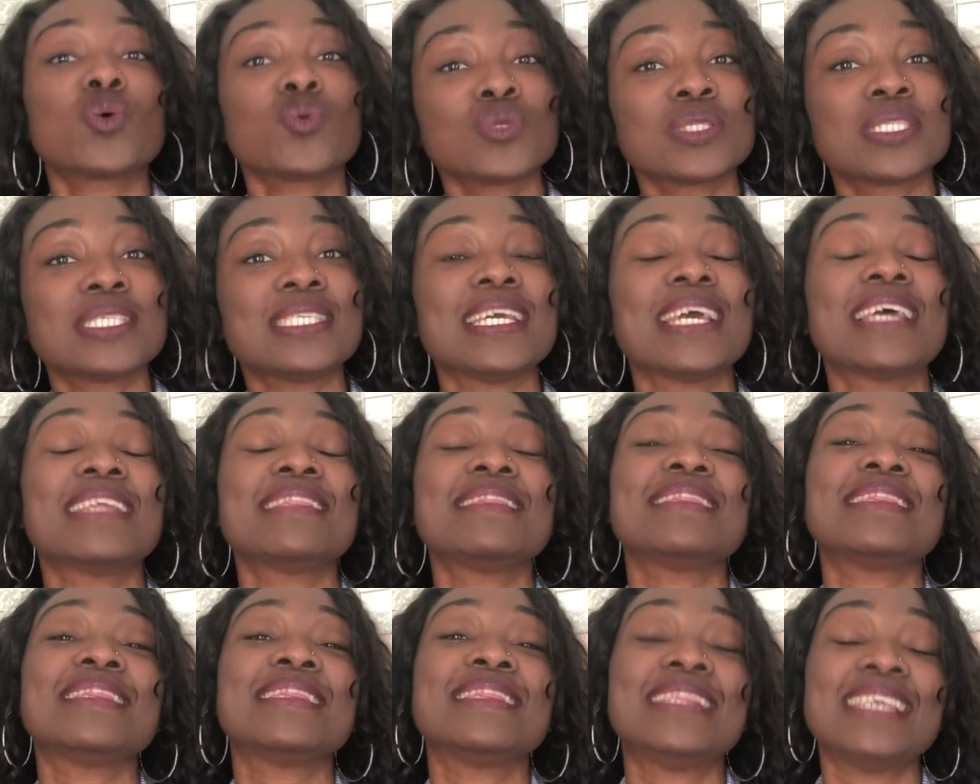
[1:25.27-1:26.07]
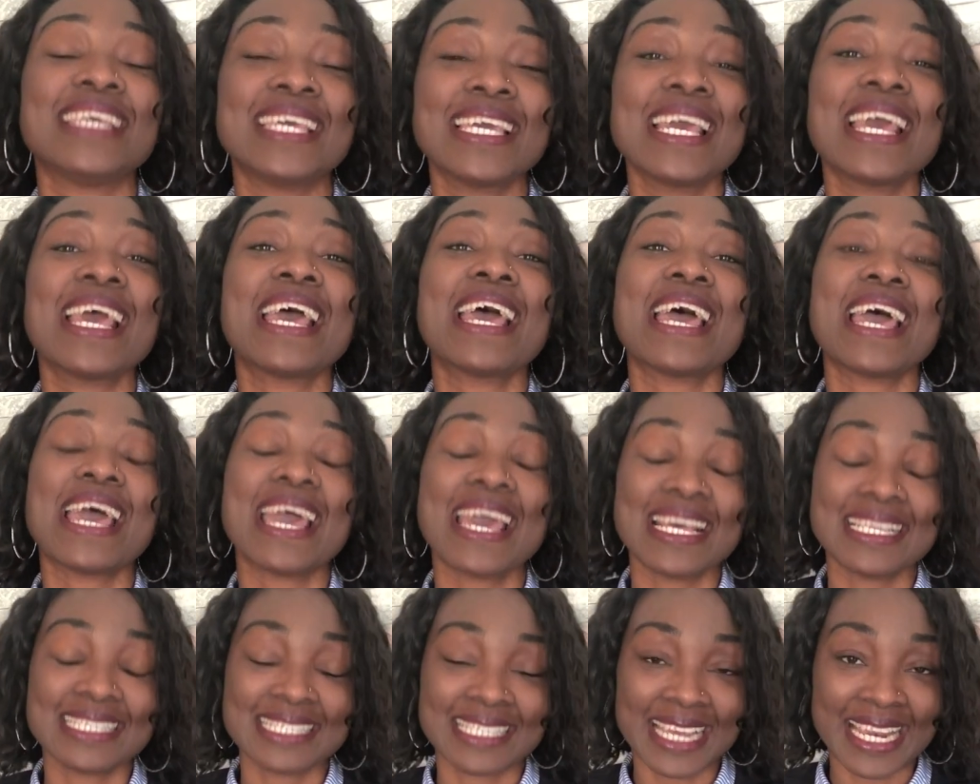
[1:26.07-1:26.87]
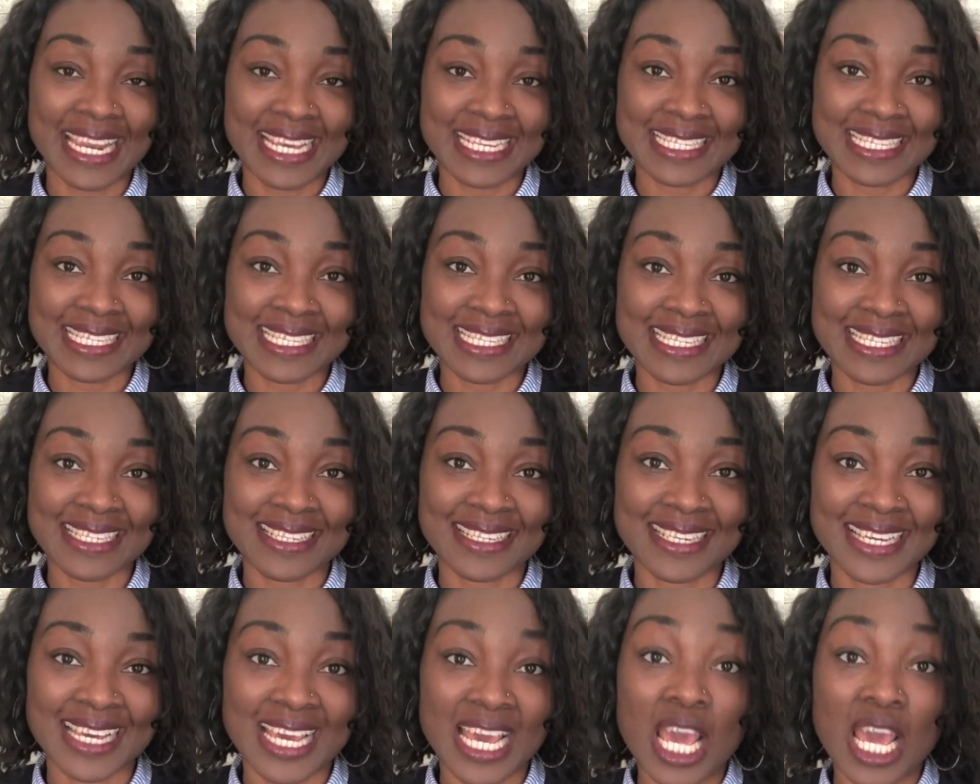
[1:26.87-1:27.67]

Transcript: contiennent des SLS.